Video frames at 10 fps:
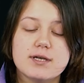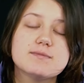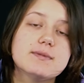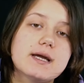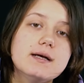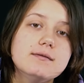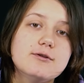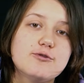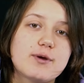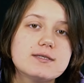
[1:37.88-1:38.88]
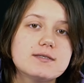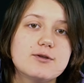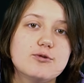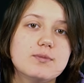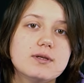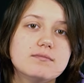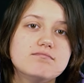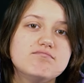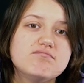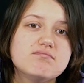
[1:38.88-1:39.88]
я смотрела на туриста и думала,
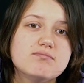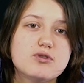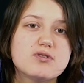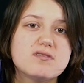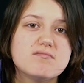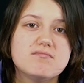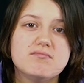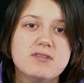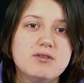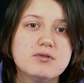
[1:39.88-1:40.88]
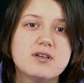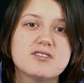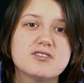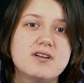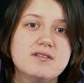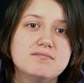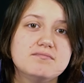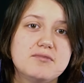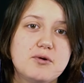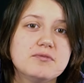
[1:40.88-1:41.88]
боже, мне его так жаль
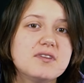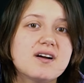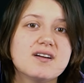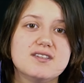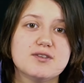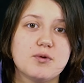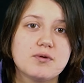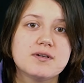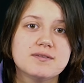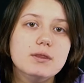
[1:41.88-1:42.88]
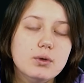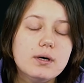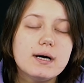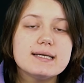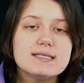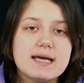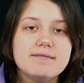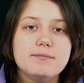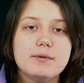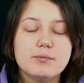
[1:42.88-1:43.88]
он так одинок. Но
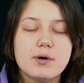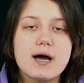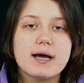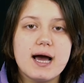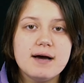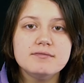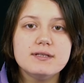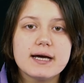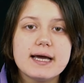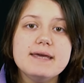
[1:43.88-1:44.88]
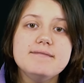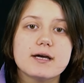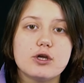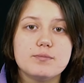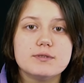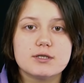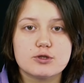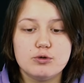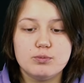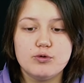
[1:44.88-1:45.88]
оставим мемуары автора и вернемся к
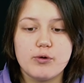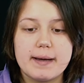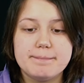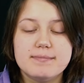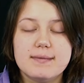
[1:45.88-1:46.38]
скульптуре.